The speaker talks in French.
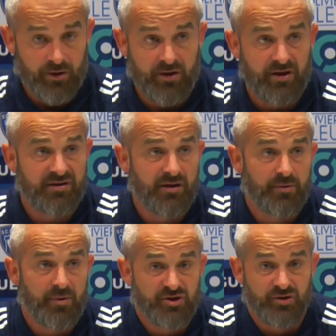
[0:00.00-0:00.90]
un quatrième
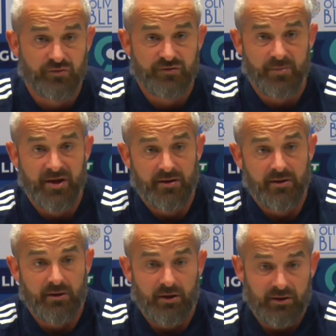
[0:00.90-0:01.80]
match en une semaine.
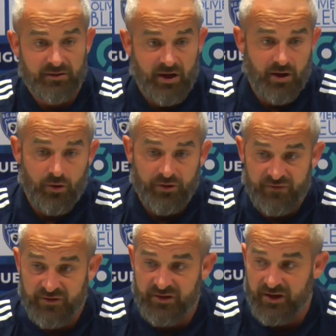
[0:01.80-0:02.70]
Derrière, on a,
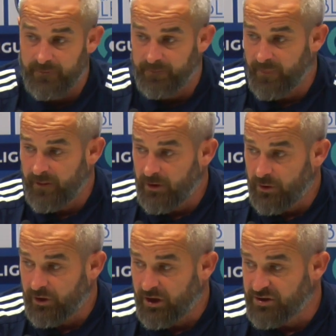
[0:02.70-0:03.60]
fait des,
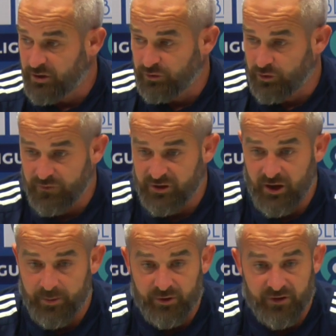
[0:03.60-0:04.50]
on a gagné contre Quevilly.
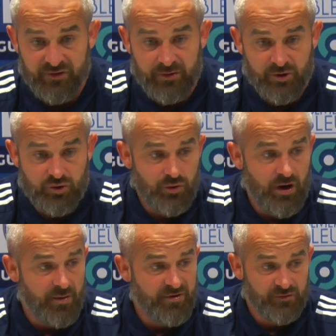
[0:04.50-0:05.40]
Après, on a fait des matchs nuls
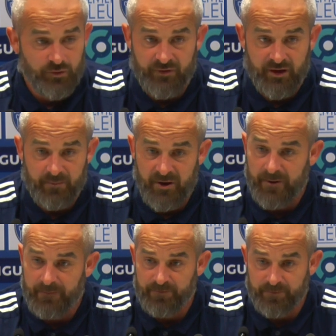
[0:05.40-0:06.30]
à la maison.
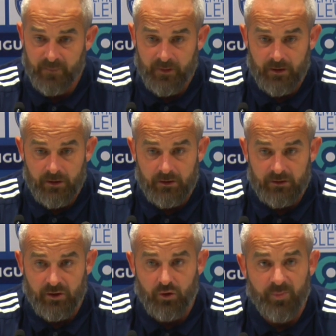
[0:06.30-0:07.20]
mais
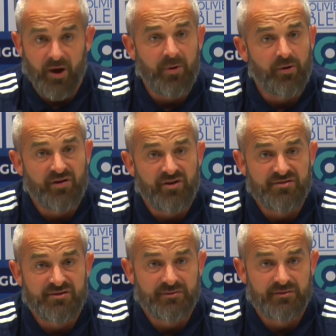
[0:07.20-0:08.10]
tant qu'on ne perd pas, on
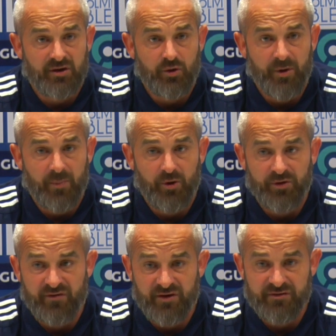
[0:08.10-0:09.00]
avance. Tant qu'on ne perd pas, on
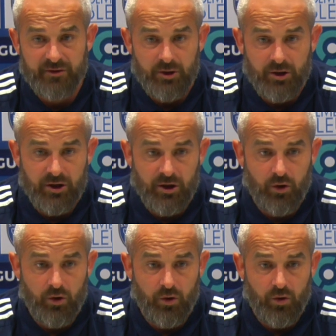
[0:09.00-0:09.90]
avance. Et
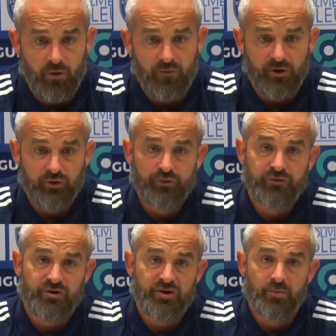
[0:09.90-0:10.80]
on, voit tous
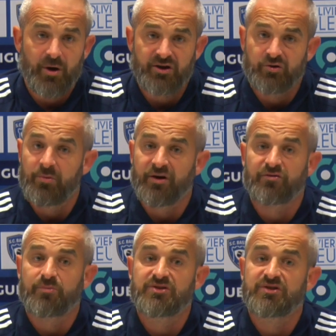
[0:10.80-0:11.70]
ce qui nous manque. Il nous manque
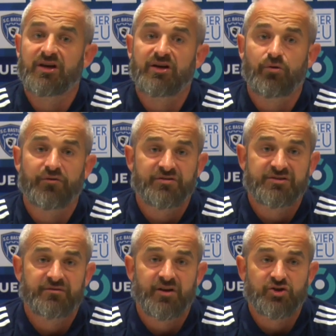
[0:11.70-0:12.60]
ce petit déclic
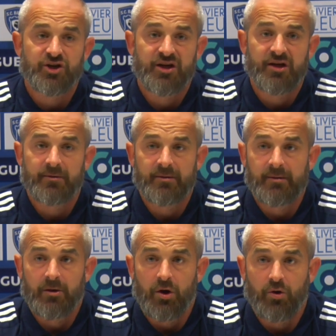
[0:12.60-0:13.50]
offensif d'enchaîner
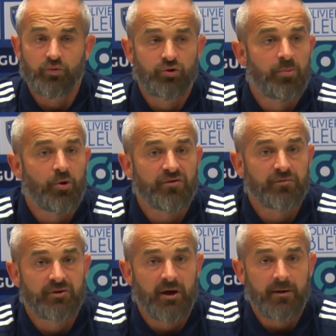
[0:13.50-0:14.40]
un ou deux bons
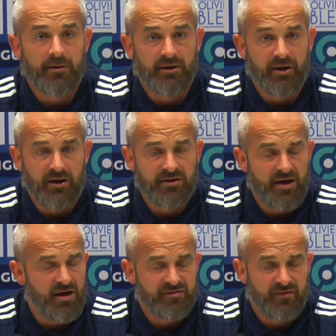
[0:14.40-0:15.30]
résultats. Et,
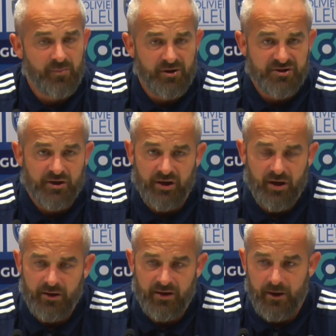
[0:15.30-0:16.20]
derrière, ça va partir.
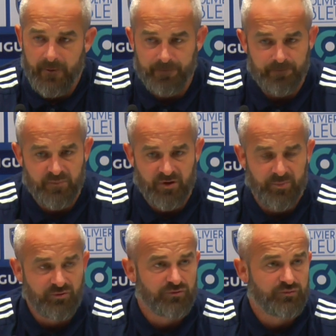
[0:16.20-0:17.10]
Il n'y a,
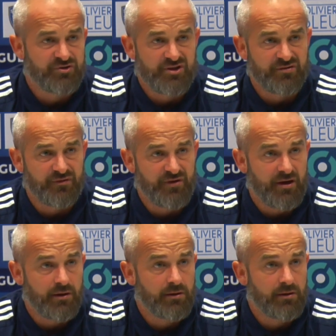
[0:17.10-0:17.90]
pas de souci à se faire.